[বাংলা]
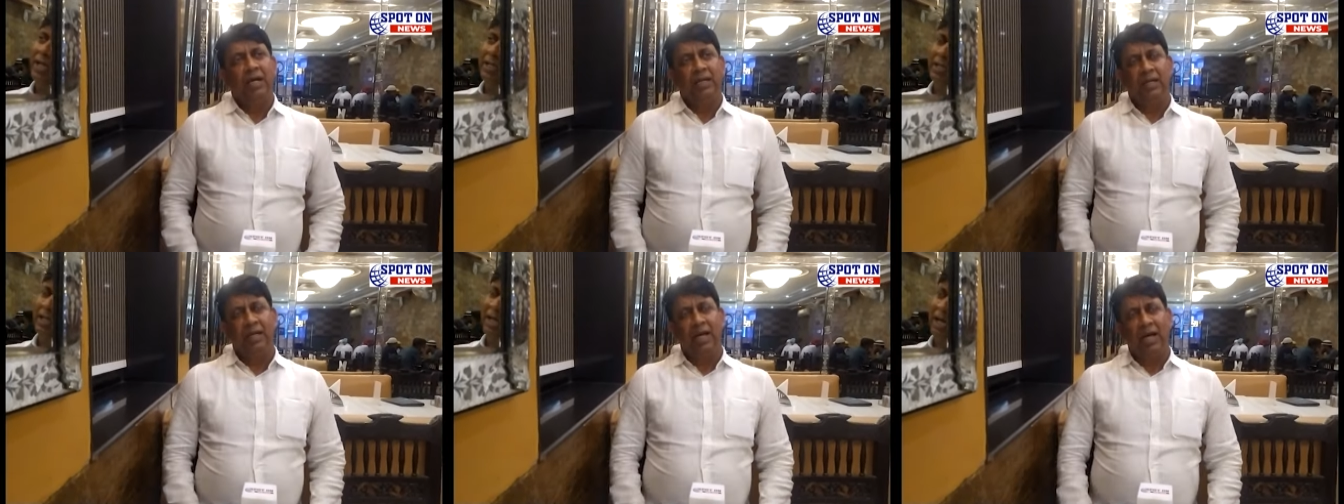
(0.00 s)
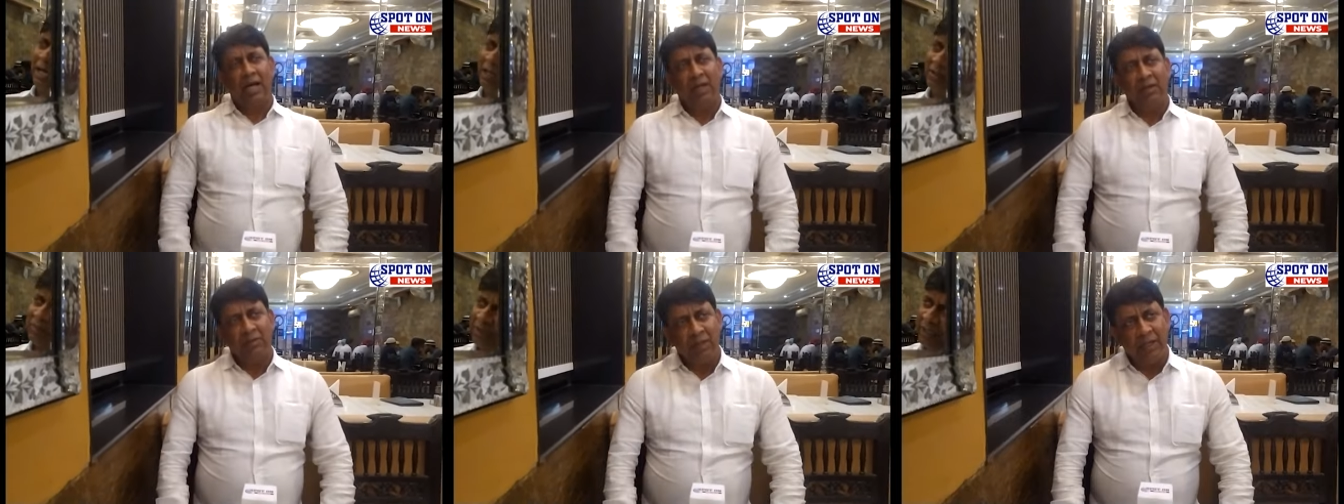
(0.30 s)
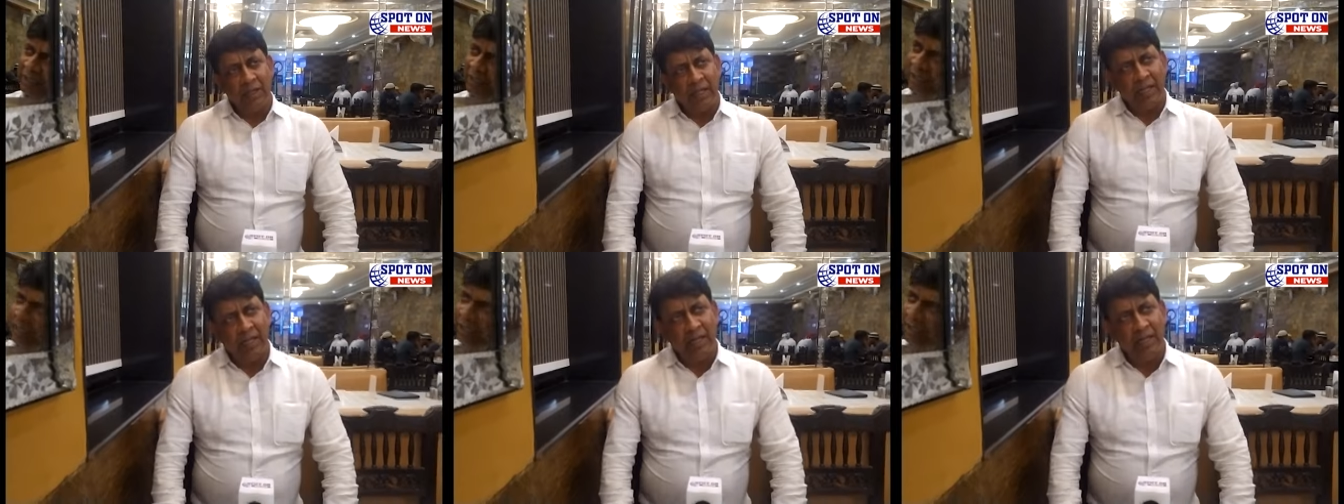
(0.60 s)
না
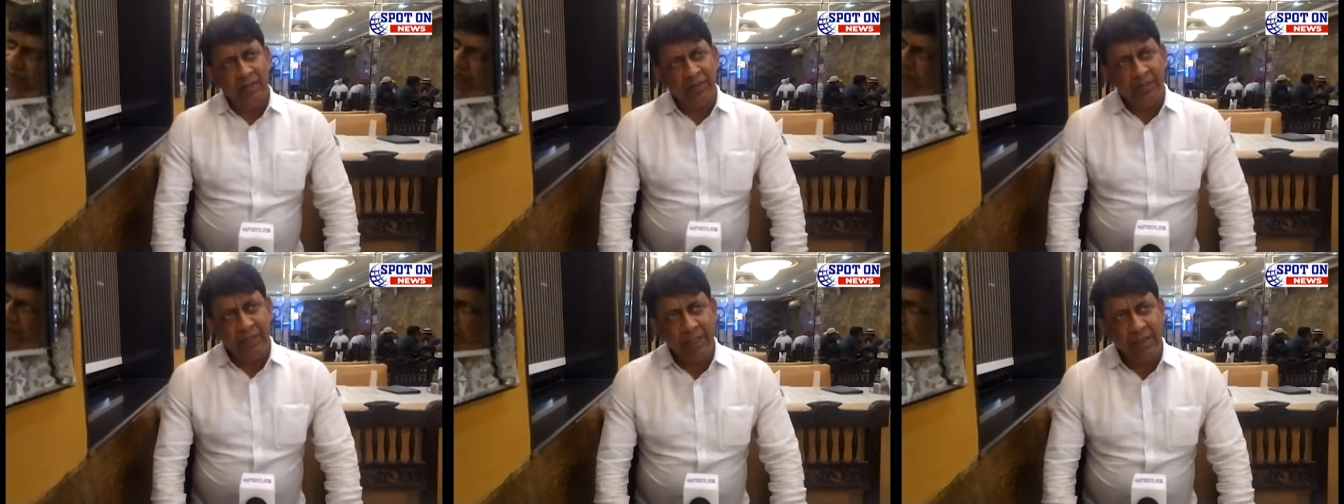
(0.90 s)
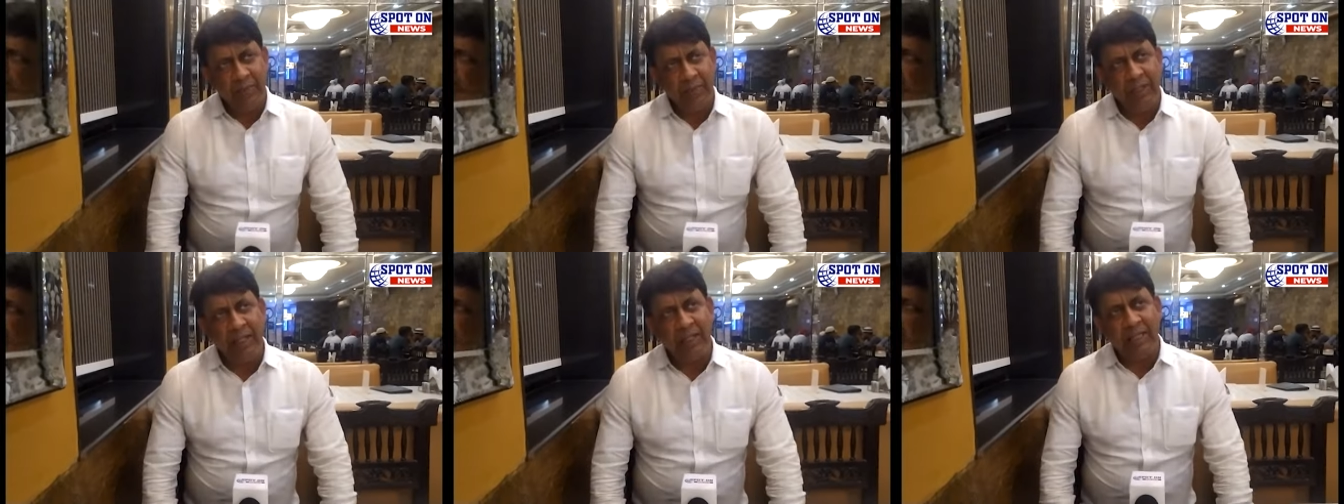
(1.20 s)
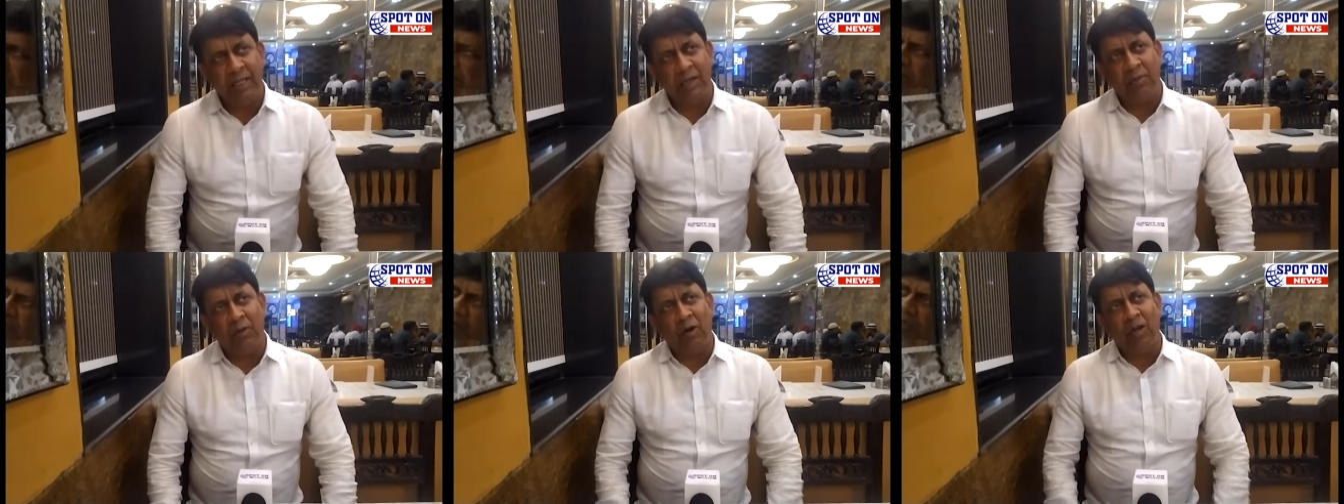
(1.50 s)
টিম নিয়ে
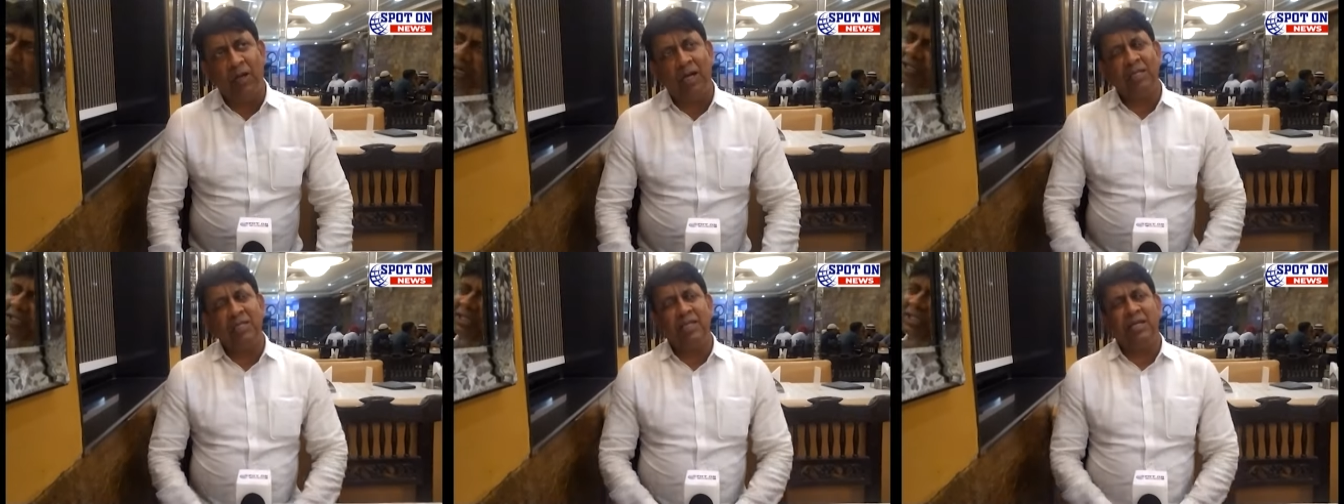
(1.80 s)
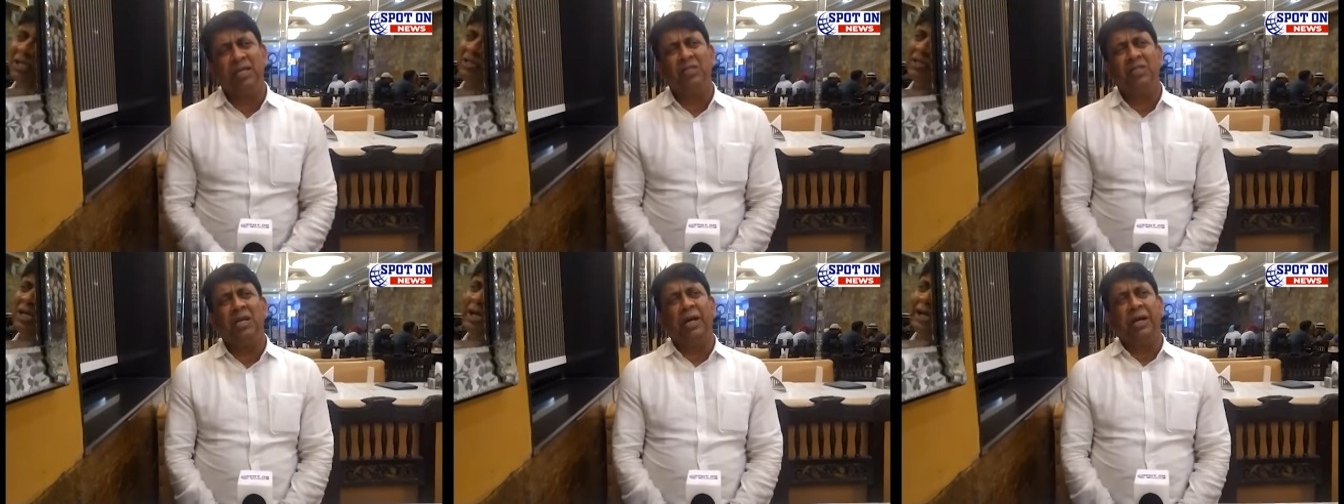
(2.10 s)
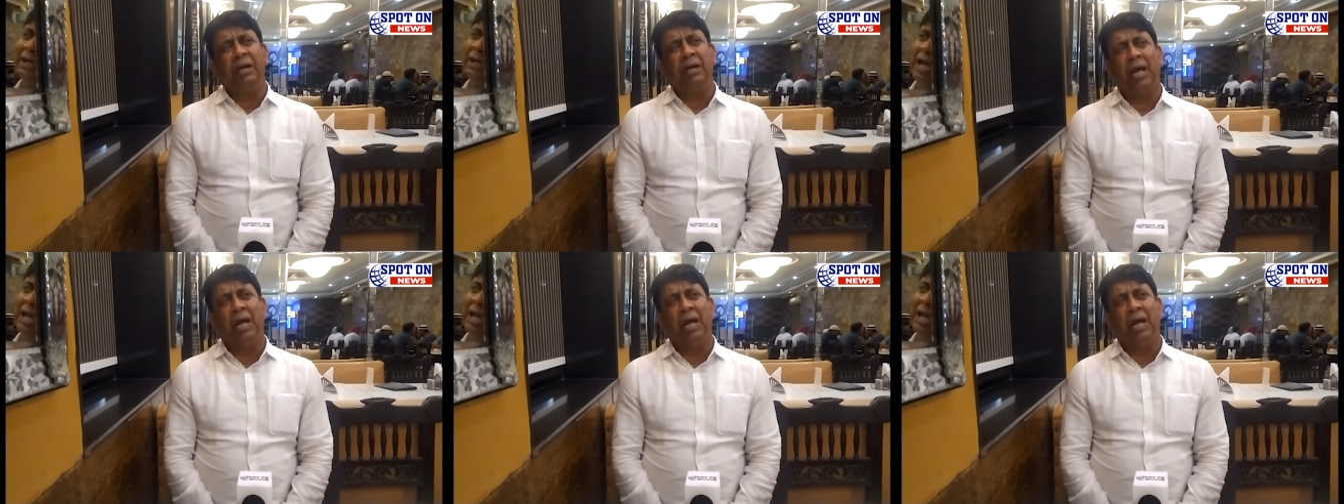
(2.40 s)
যেটা বলার যেটা হচ্ছে